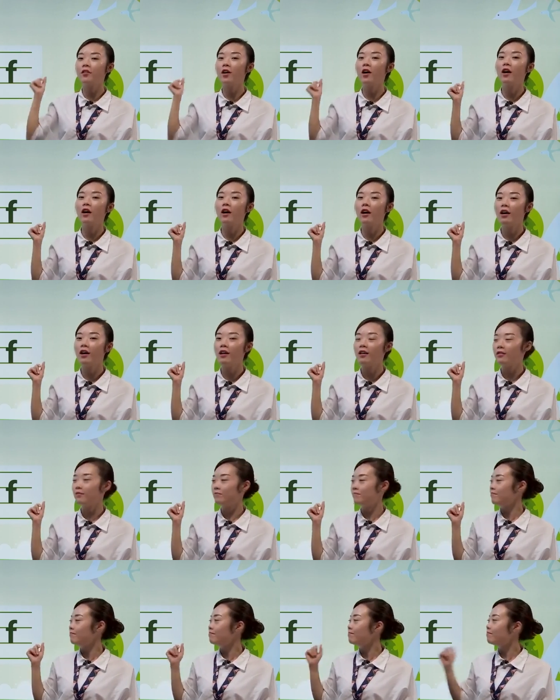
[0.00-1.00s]
f，
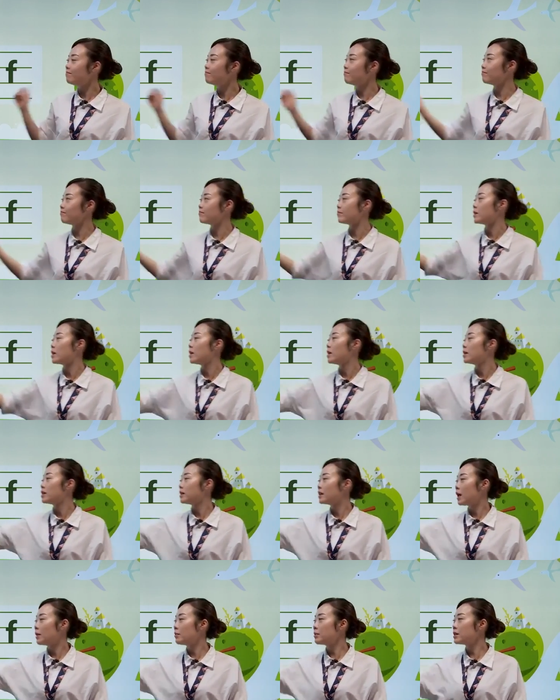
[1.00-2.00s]
嗯，
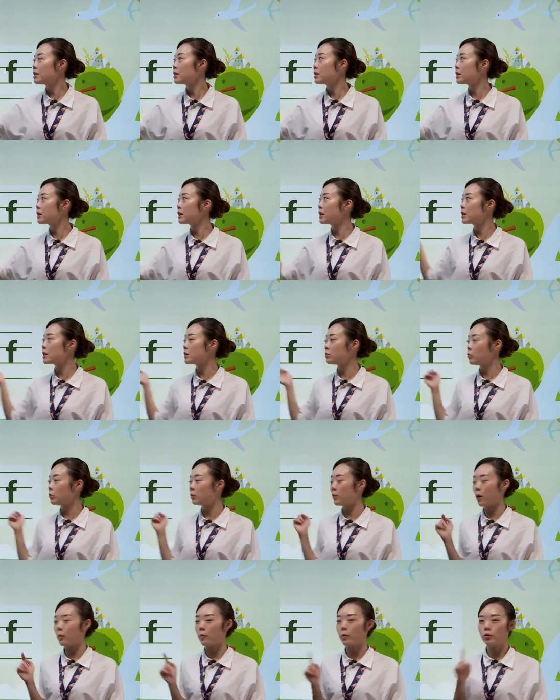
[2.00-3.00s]
它们四个字
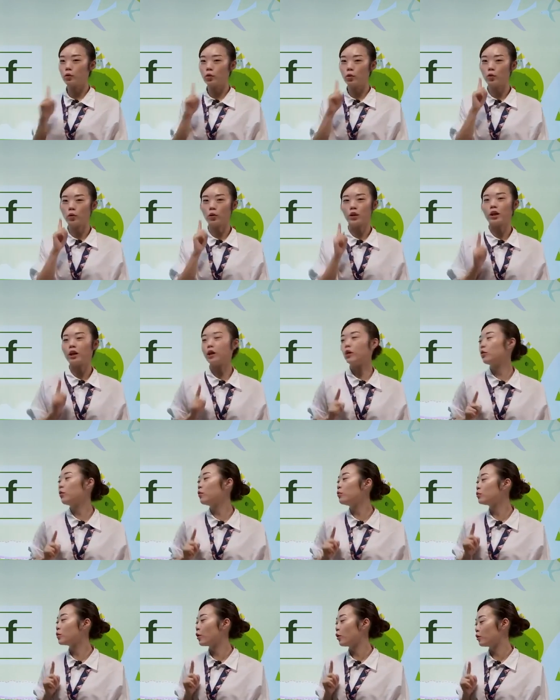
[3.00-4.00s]
母宝宝都有一个
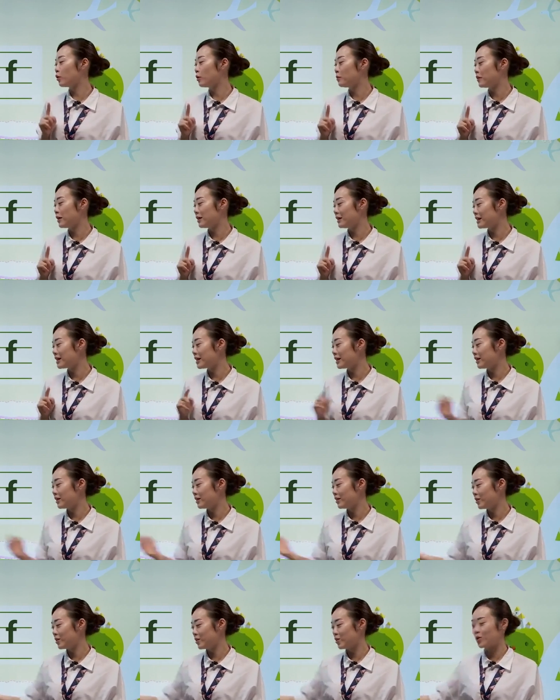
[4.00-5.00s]
共同的名字，
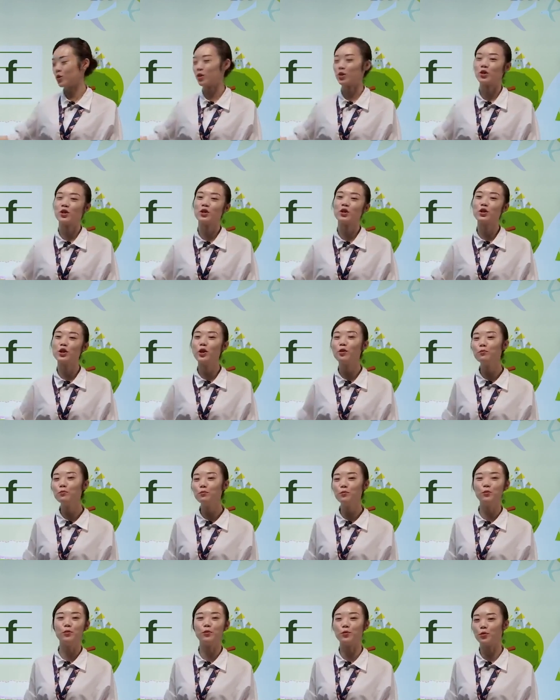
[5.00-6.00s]
就是声
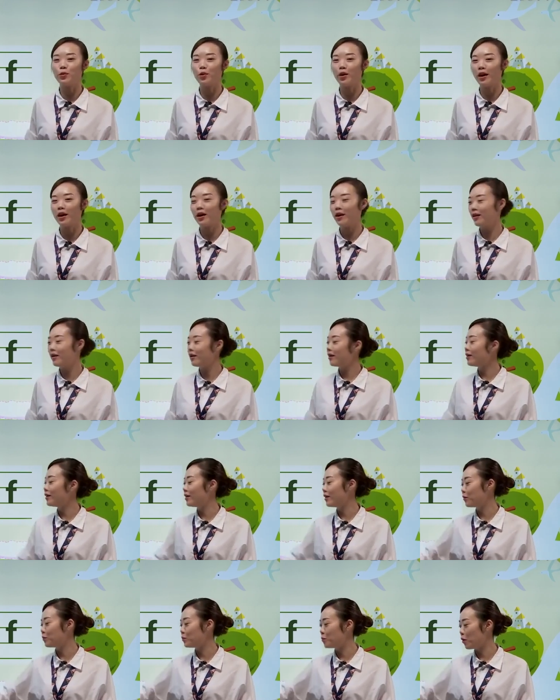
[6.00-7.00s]
母。
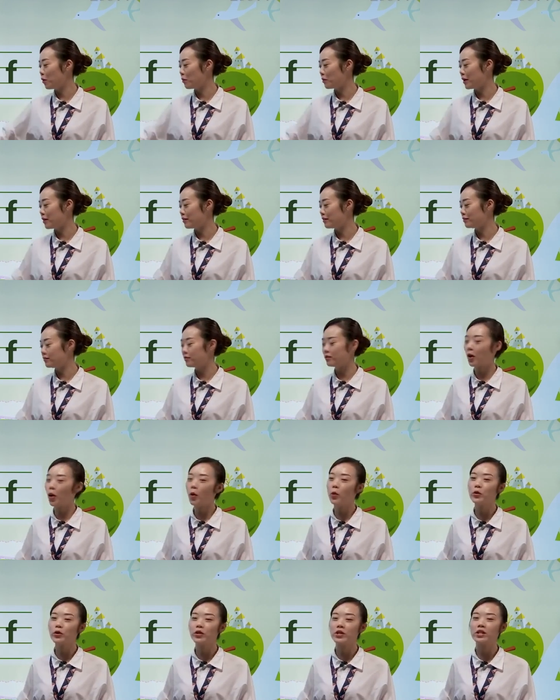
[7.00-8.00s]
嗯，我们
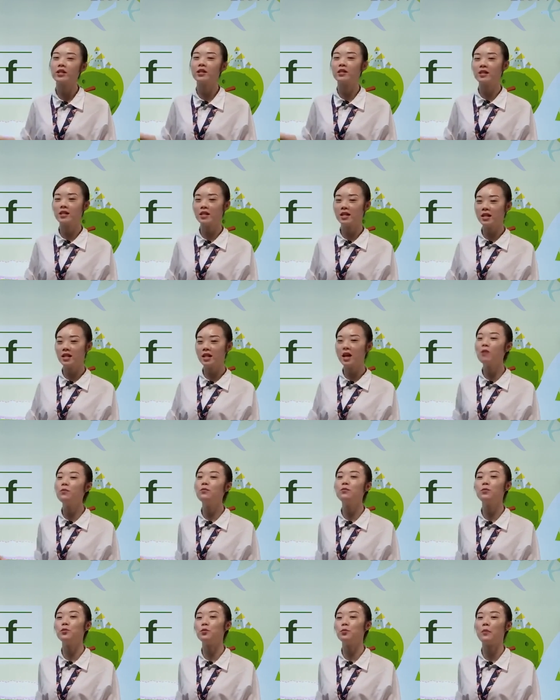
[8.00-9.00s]
都是声
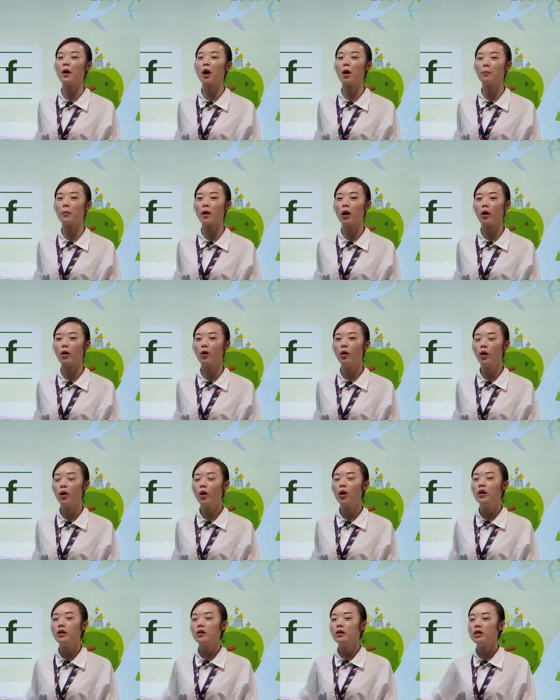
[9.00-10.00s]
母宝宝。
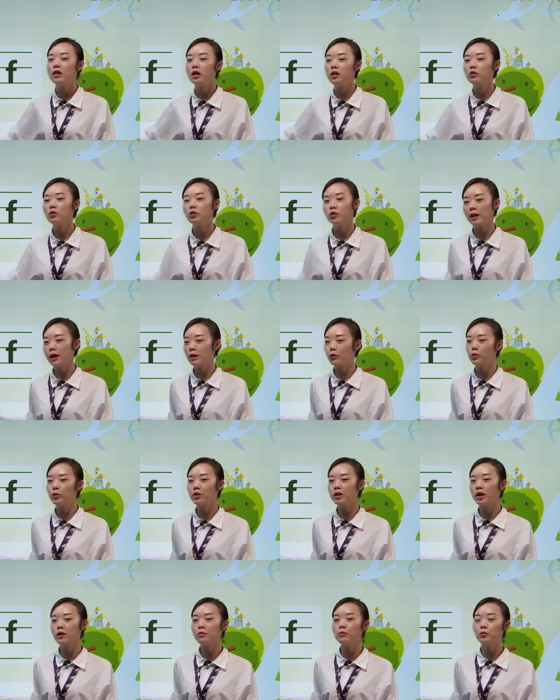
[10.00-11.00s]
声在
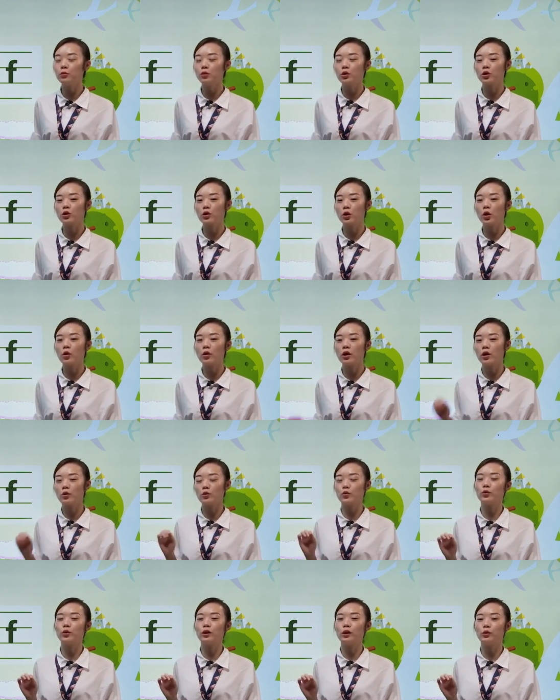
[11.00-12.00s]
读声母的时候
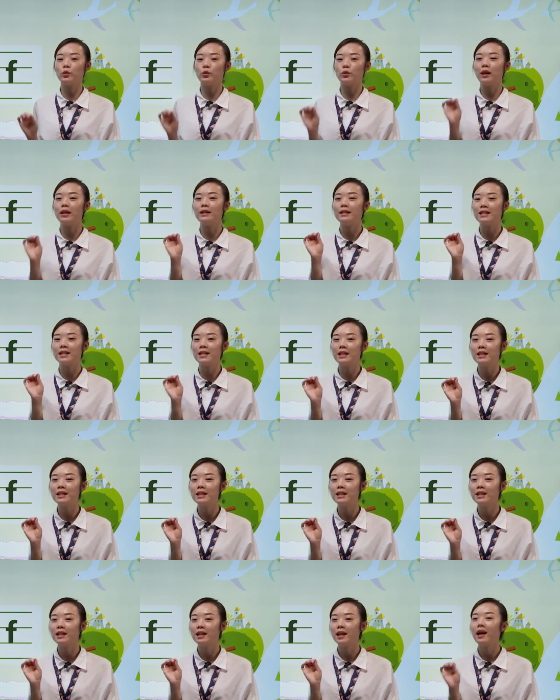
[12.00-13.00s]
要注意读得
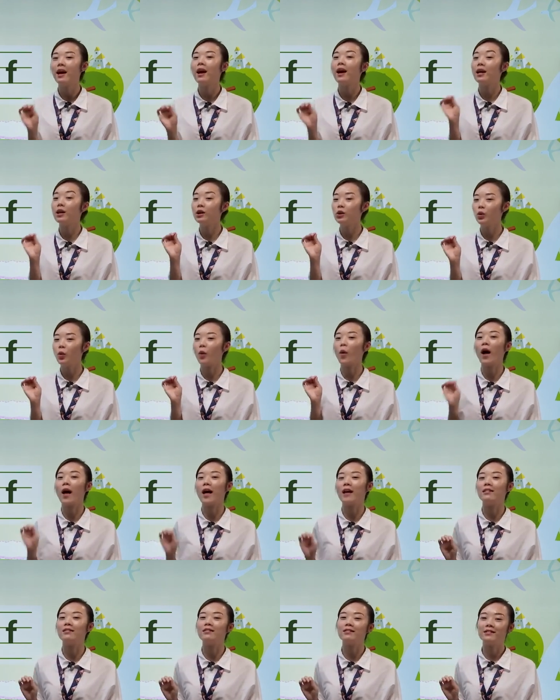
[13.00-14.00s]
轻而短。
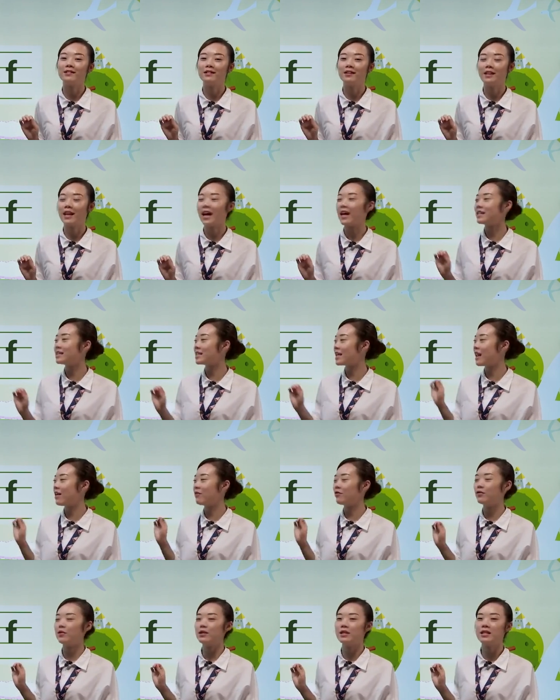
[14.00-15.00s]
来，再
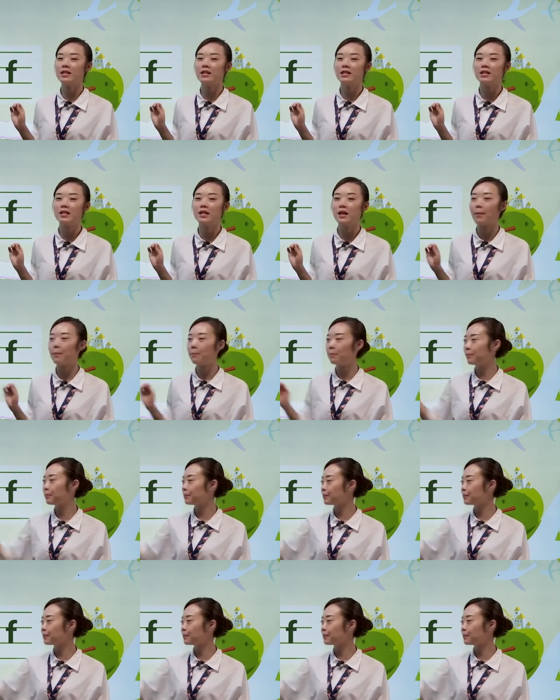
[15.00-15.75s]
来复习一次